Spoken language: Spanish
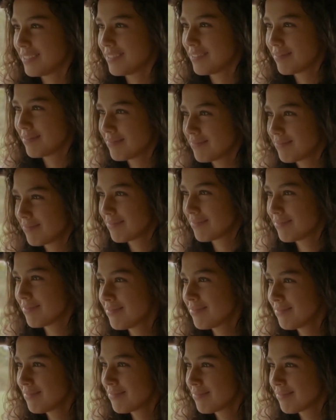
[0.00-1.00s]
Ana
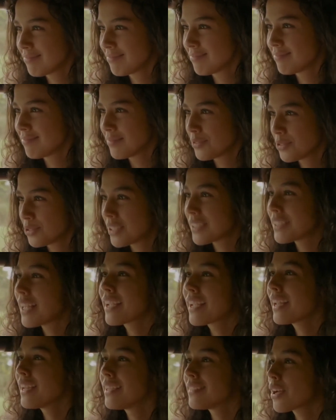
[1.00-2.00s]
María Estupiñán.
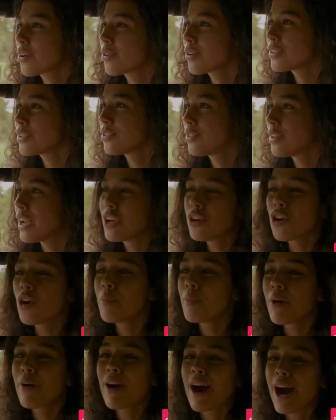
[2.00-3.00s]
Usted sabe que en esa
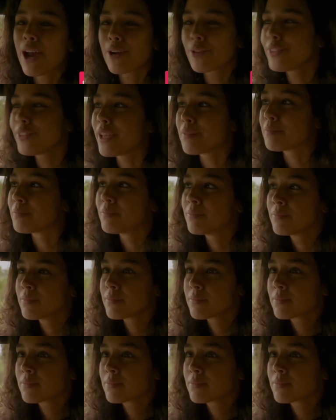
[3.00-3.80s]
correccional no me bajaron de...